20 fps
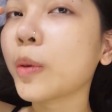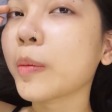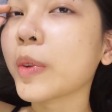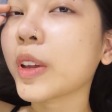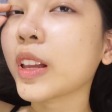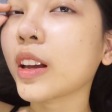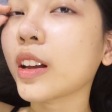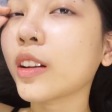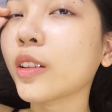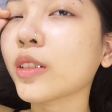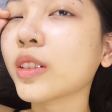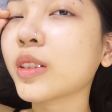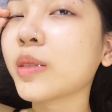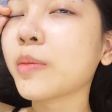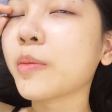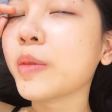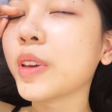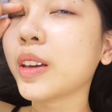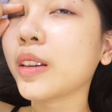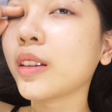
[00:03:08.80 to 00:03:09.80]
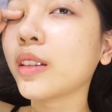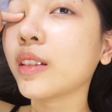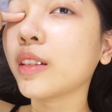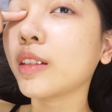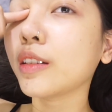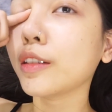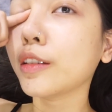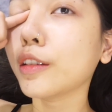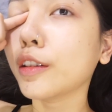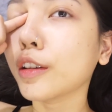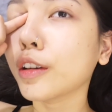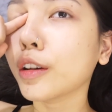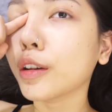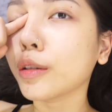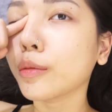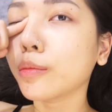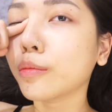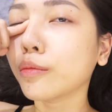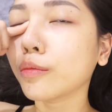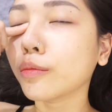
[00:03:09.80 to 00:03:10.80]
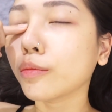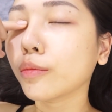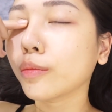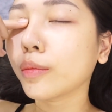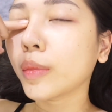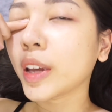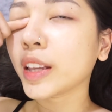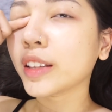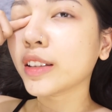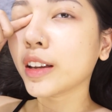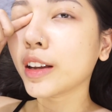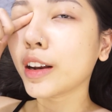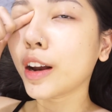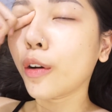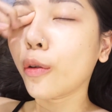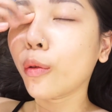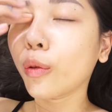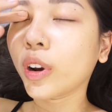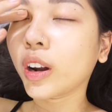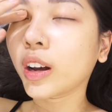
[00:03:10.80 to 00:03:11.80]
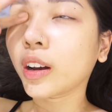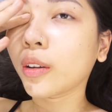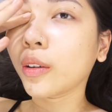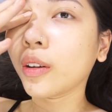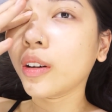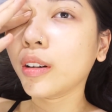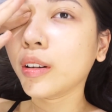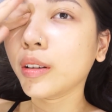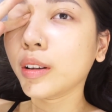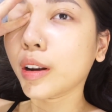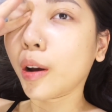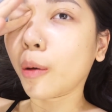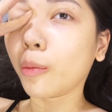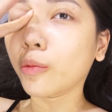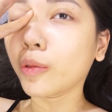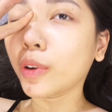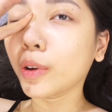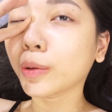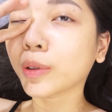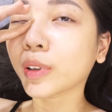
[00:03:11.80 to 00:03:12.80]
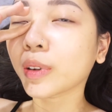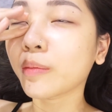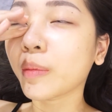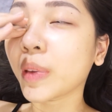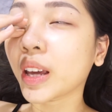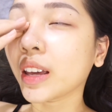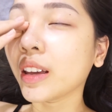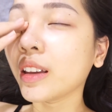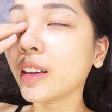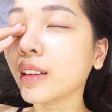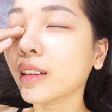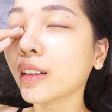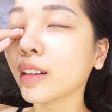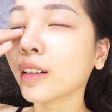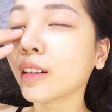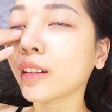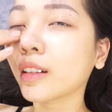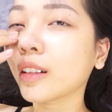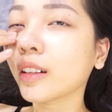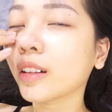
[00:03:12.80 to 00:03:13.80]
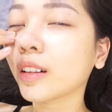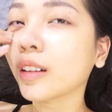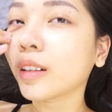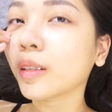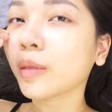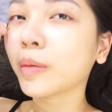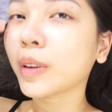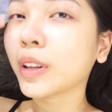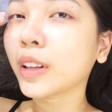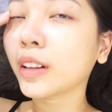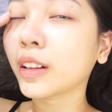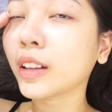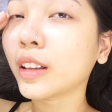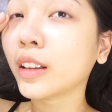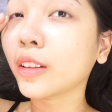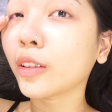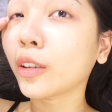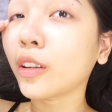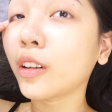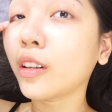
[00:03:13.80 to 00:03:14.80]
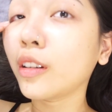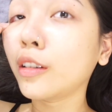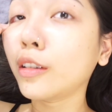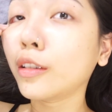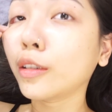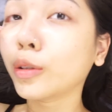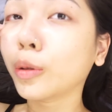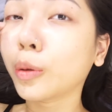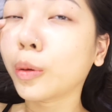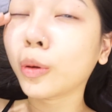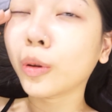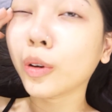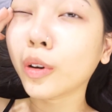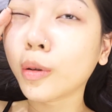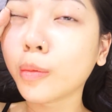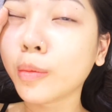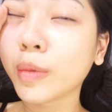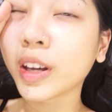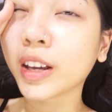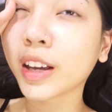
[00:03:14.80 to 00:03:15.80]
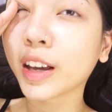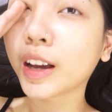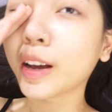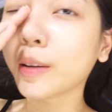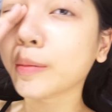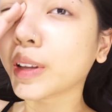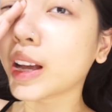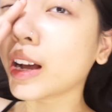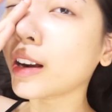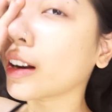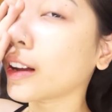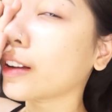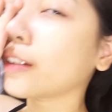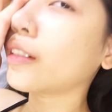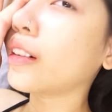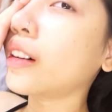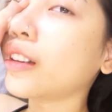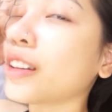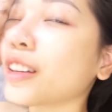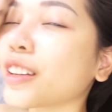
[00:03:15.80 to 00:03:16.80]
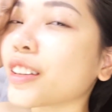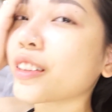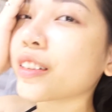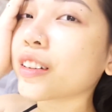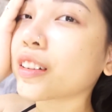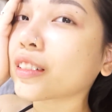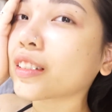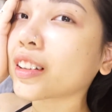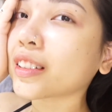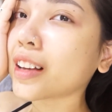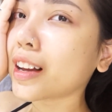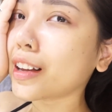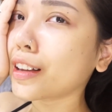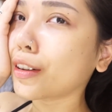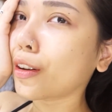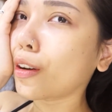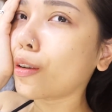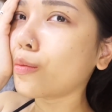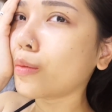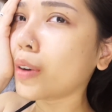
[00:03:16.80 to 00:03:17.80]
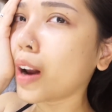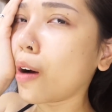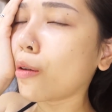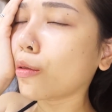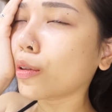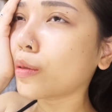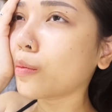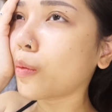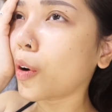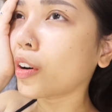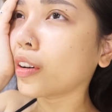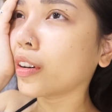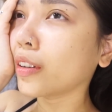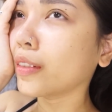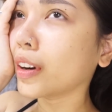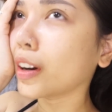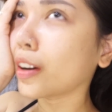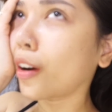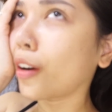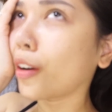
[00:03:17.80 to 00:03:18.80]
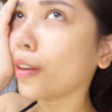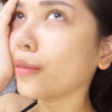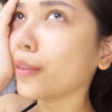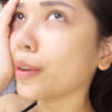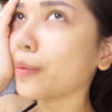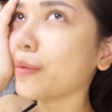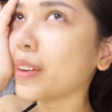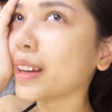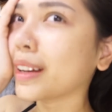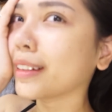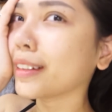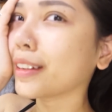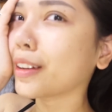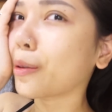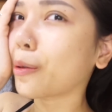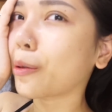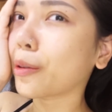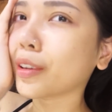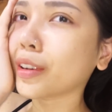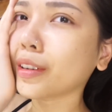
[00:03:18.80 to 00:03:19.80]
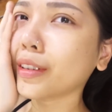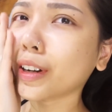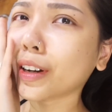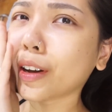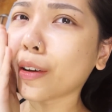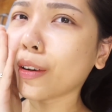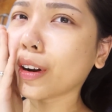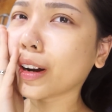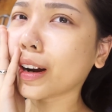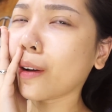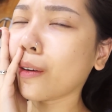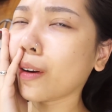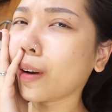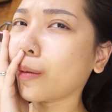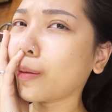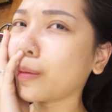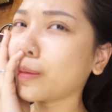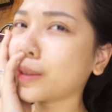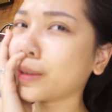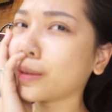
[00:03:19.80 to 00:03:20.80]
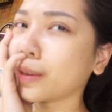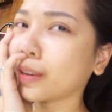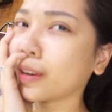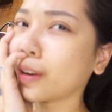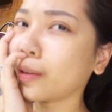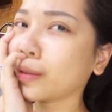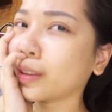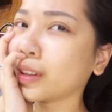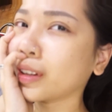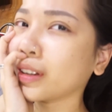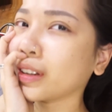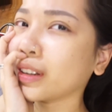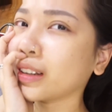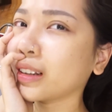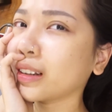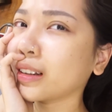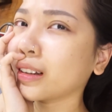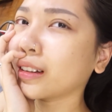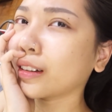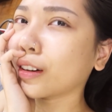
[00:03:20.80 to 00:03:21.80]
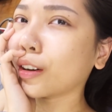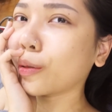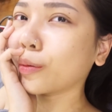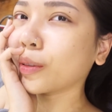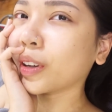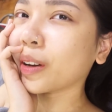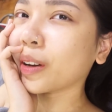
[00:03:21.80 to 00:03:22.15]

mà mình thấy nó chỉ bị mấy giây đầu là kiểu hơi nóng kiểu giật mình ấy. Bây giờ thì nó đỡ hơn rồi, không bị cái cảm giác đấy nữa. Nhưng mà thật ra thì nó không đau, nhưng mọi người vẫn nói với mình kiểu có những người kêu là đau lòng không chịu được đâu, thì không